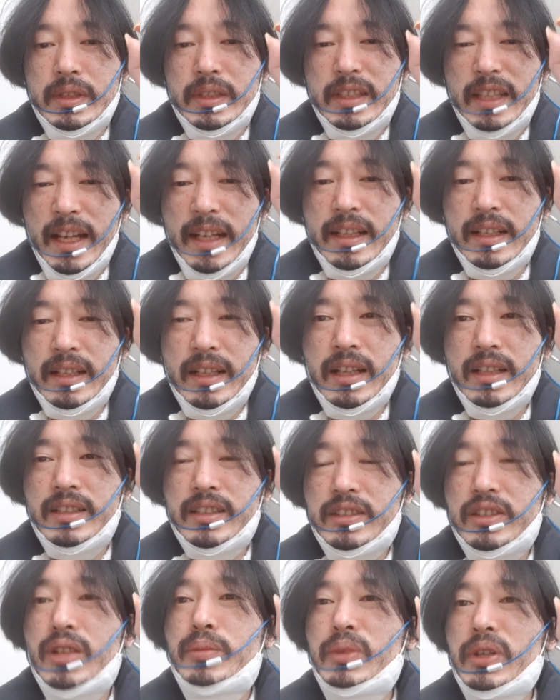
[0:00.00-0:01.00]

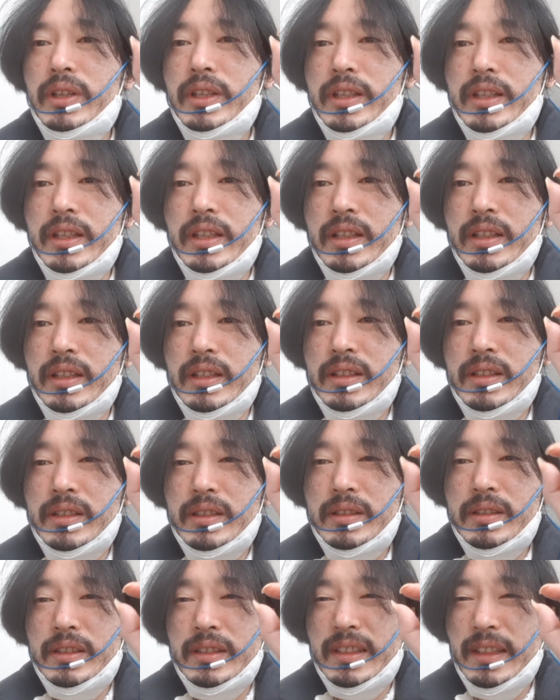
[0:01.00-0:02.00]
약간씩 설명이
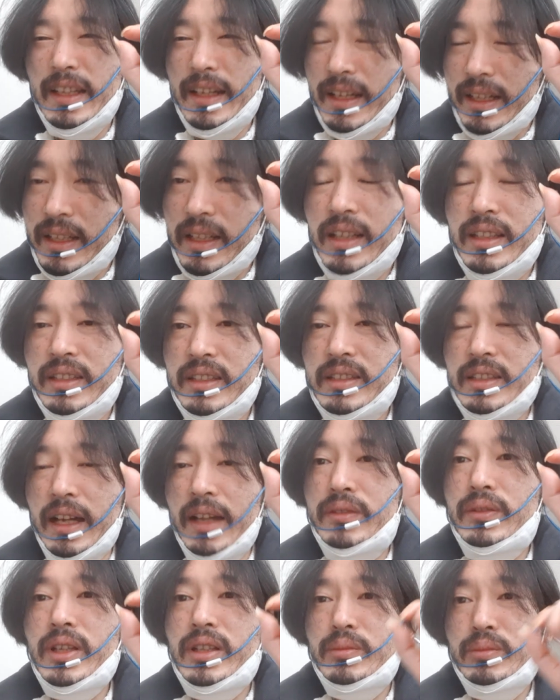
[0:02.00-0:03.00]
약간씩
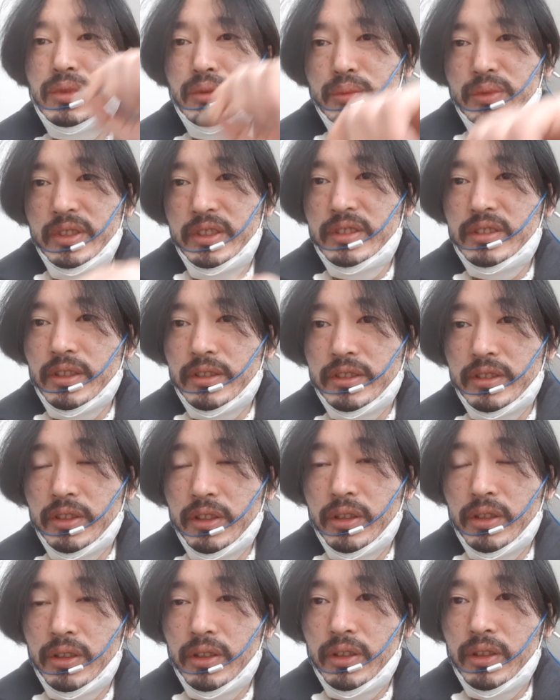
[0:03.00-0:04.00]
안 되는 부분이
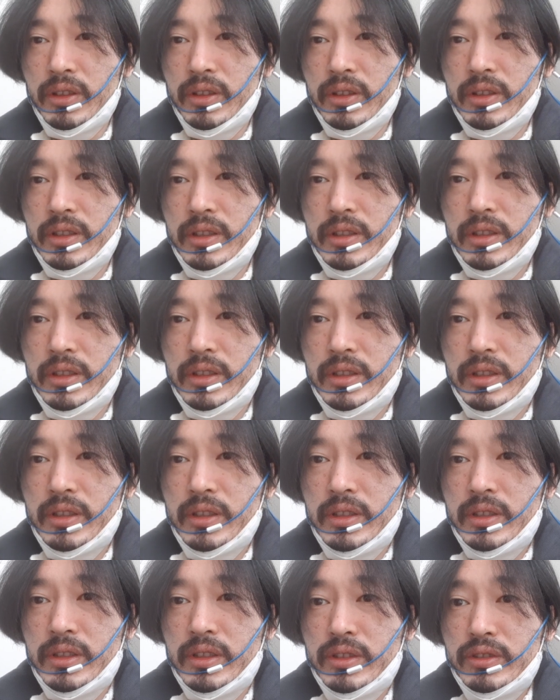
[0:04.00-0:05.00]
있었어.
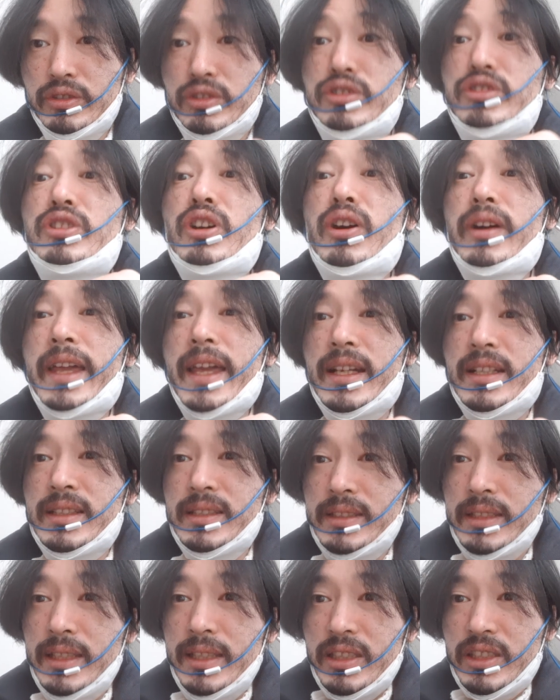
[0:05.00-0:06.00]
수성의
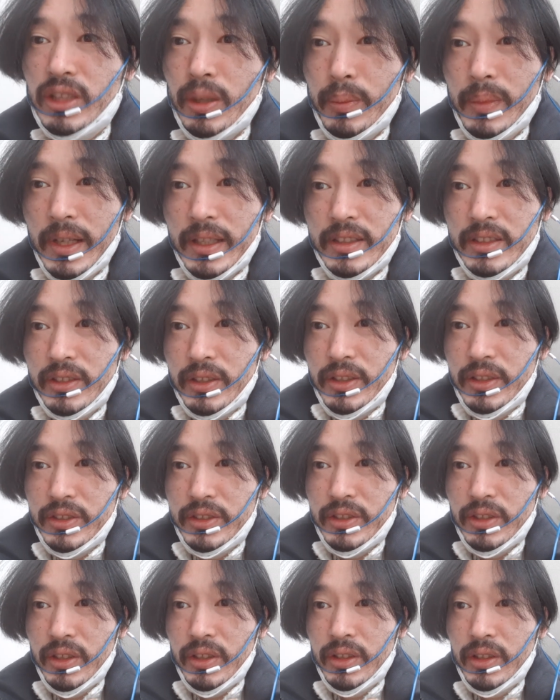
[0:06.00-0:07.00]
근일점 같은 거
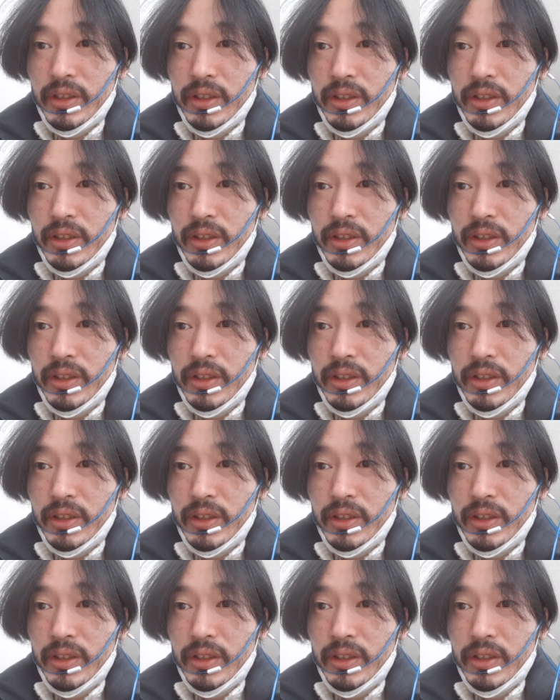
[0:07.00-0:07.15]
있죠.